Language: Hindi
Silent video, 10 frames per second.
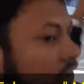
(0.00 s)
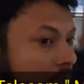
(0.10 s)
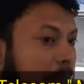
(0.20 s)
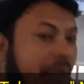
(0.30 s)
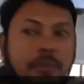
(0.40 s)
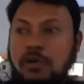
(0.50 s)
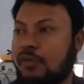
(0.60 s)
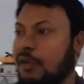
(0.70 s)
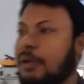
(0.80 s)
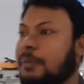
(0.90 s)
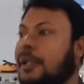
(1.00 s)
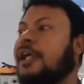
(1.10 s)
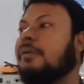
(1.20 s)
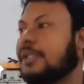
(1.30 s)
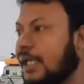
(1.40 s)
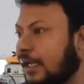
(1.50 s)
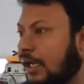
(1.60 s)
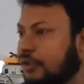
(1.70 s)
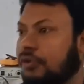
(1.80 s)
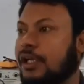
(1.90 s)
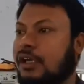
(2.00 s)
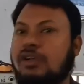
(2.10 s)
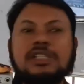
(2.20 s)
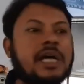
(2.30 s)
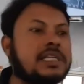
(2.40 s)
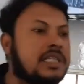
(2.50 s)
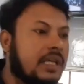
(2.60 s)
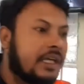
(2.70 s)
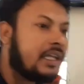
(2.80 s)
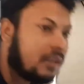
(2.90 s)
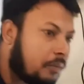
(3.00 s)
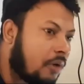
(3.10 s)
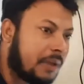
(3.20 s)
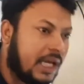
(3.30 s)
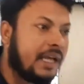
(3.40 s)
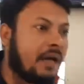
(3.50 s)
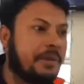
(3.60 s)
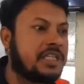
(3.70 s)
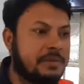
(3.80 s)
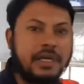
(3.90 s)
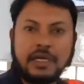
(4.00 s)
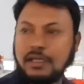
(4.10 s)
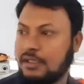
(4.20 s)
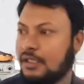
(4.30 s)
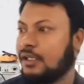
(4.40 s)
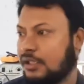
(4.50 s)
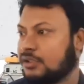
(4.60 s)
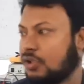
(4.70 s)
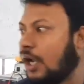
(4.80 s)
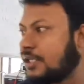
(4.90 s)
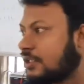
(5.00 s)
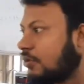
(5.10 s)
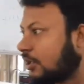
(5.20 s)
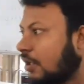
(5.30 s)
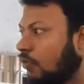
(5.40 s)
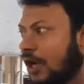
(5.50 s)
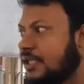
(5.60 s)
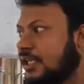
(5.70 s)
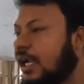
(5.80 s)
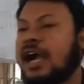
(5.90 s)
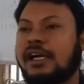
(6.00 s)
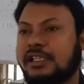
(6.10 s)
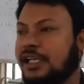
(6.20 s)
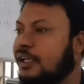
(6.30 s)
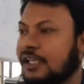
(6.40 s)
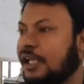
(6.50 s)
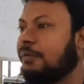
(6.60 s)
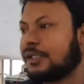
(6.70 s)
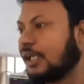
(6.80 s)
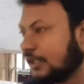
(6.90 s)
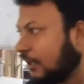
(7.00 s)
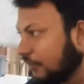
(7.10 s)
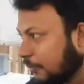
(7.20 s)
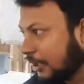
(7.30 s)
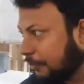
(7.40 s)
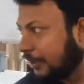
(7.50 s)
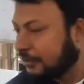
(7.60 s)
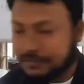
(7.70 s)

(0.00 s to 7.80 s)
तब भी हमको वीबेट पे नहीं बताएगा क्योंकि कौन सी आईसी लगी है सबको पता है ना बीच में जो आईसी होती है वो आईसी क्या करती है नहीं बताती है वीबेट पे